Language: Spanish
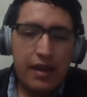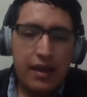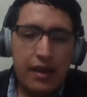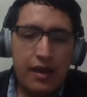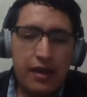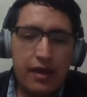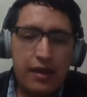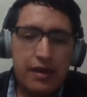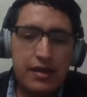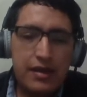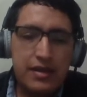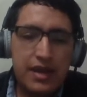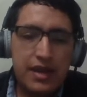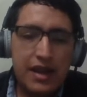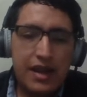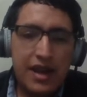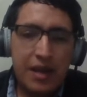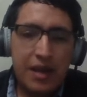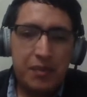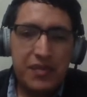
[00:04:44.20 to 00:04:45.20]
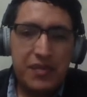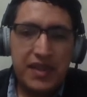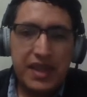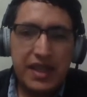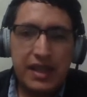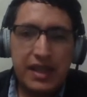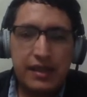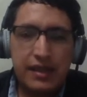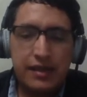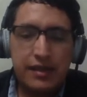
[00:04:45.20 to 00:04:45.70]
eh, se
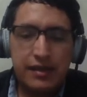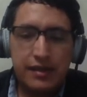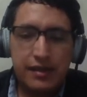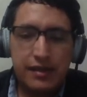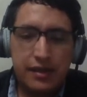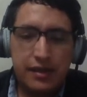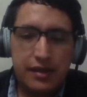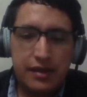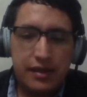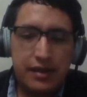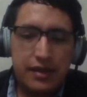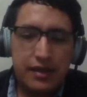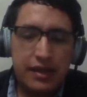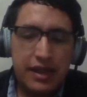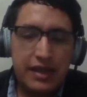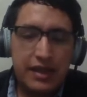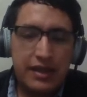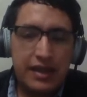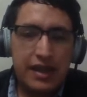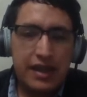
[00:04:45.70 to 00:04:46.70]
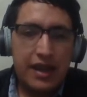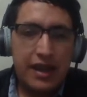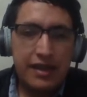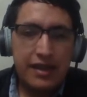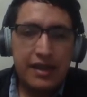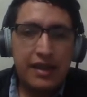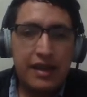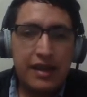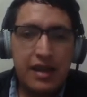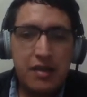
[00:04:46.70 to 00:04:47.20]
capta la
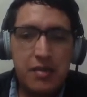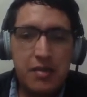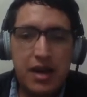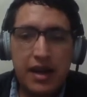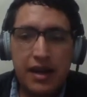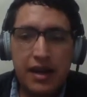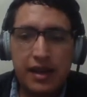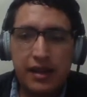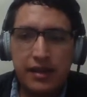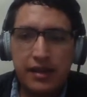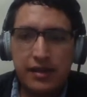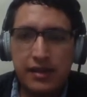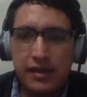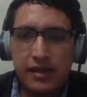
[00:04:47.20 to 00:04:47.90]
etiqueta de la imagen,